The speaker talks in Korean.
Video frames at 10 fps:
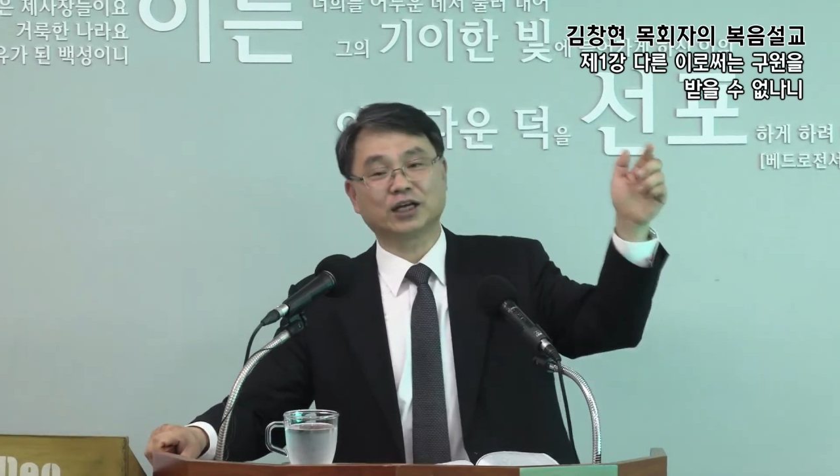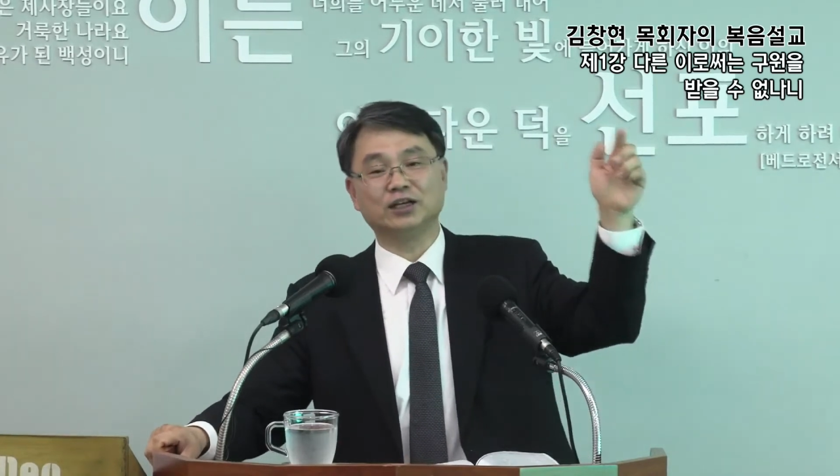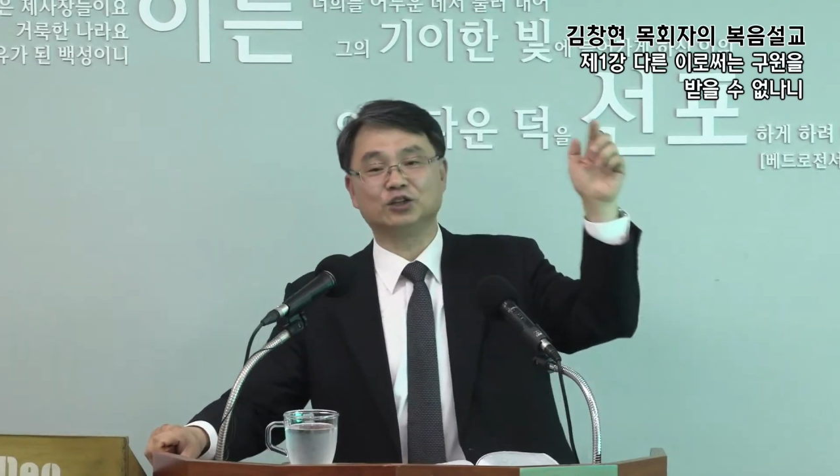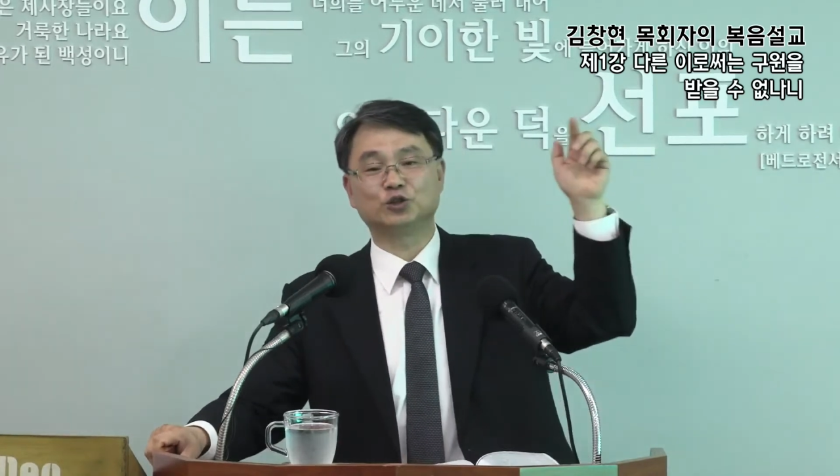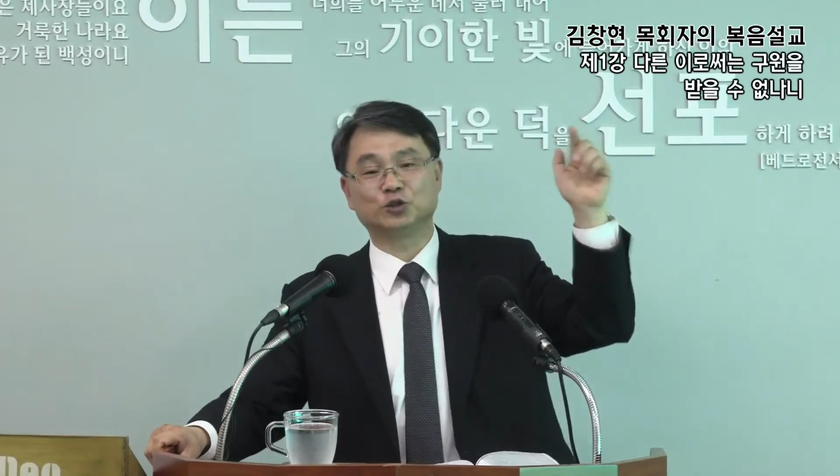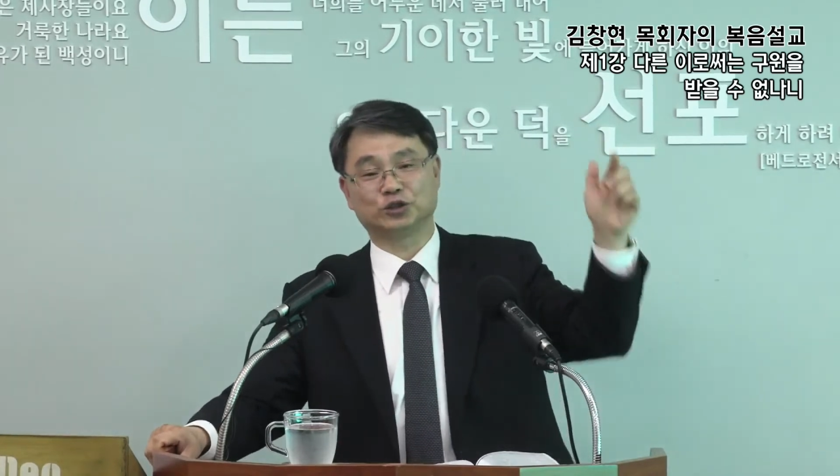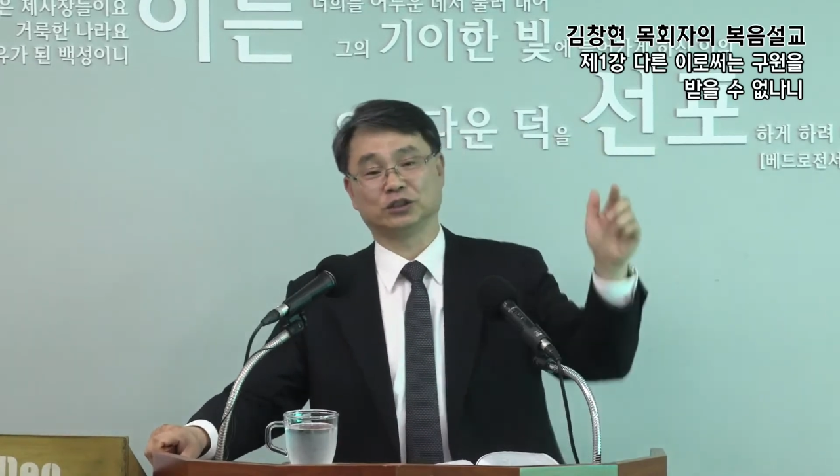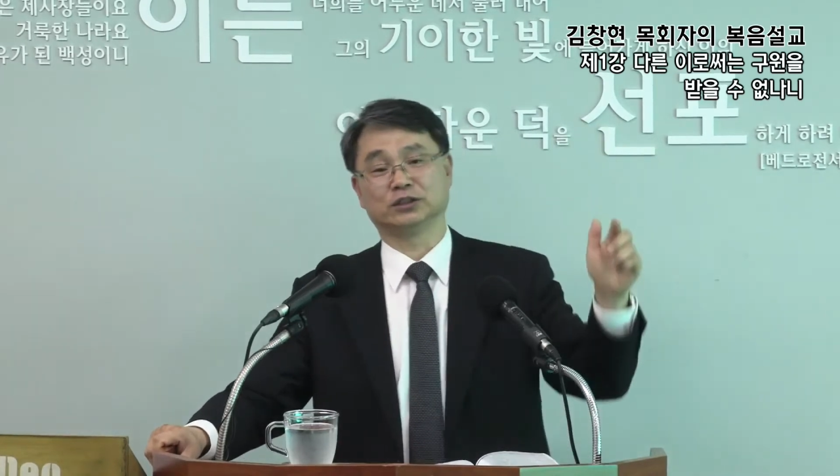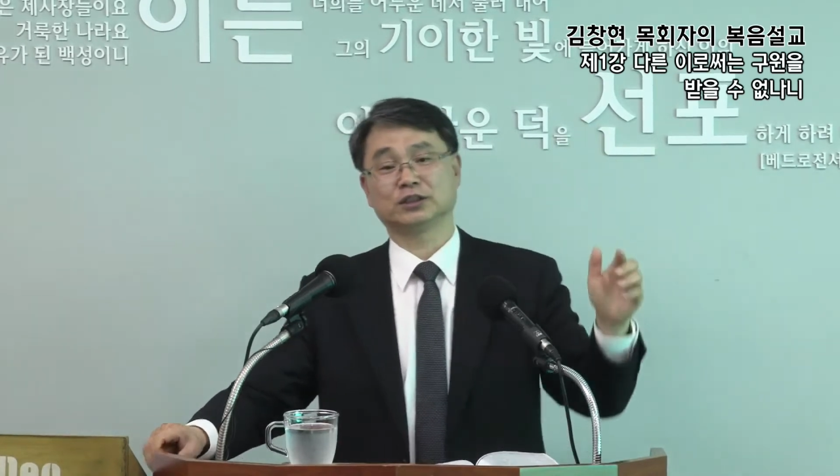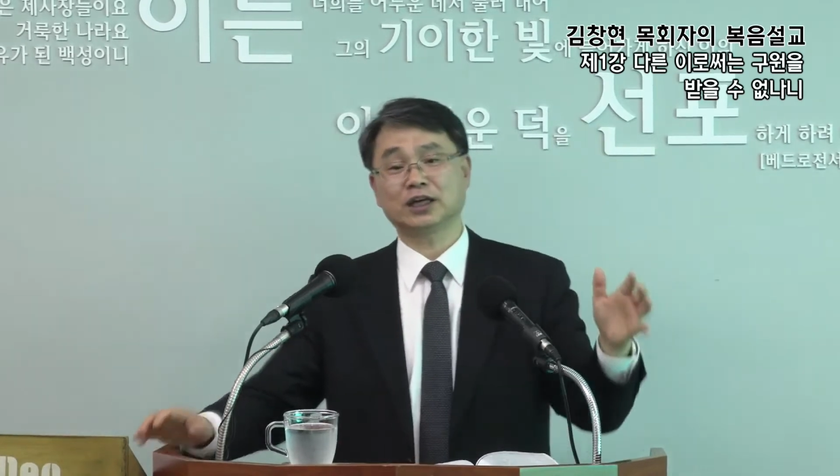달려
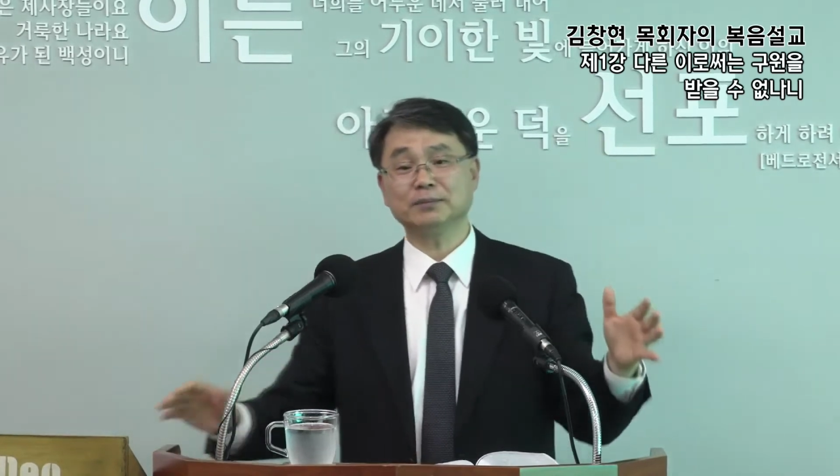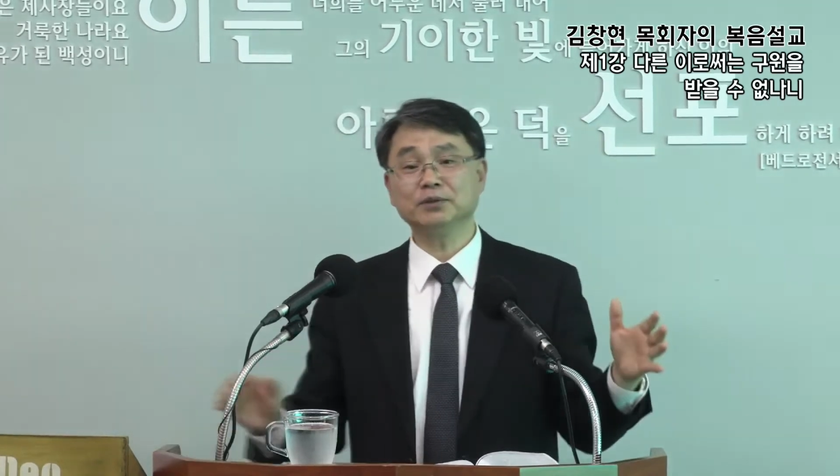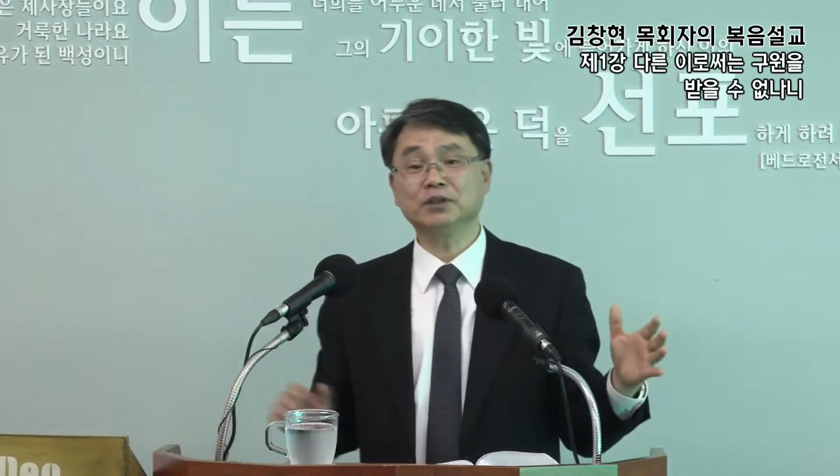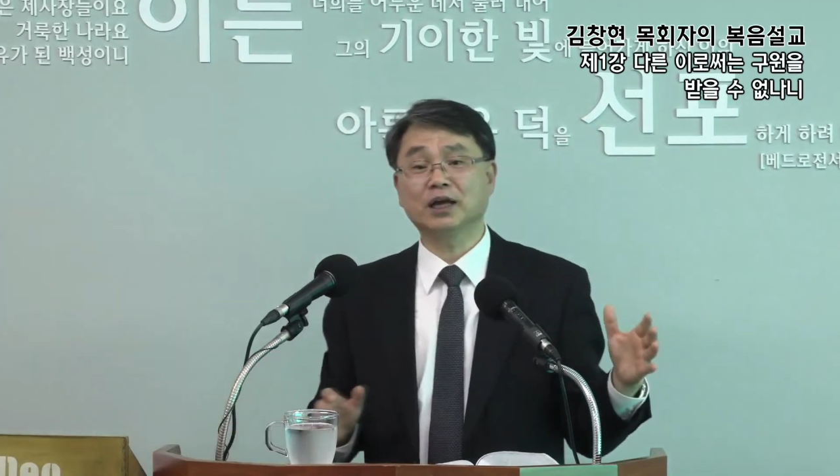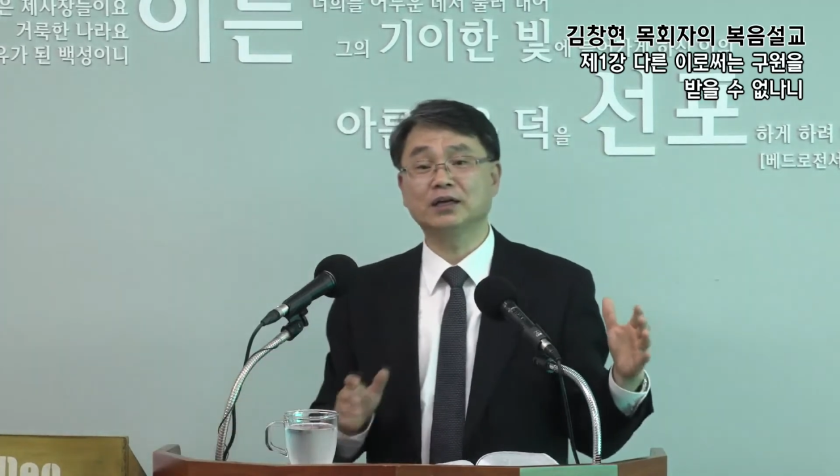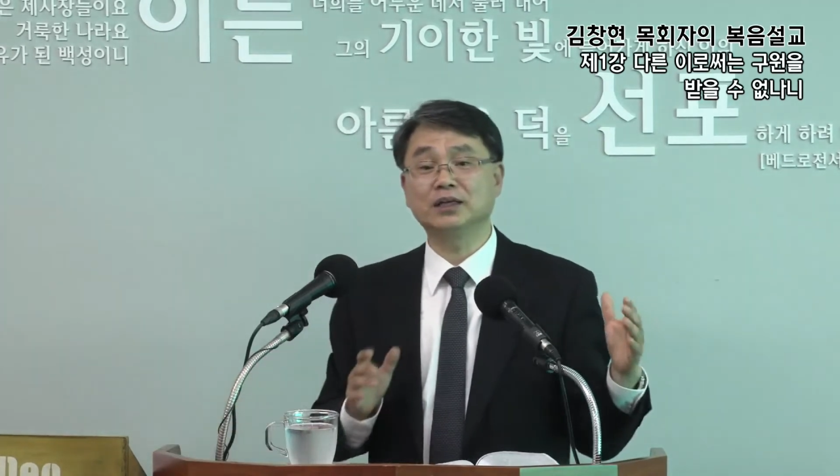죽으신 사람들에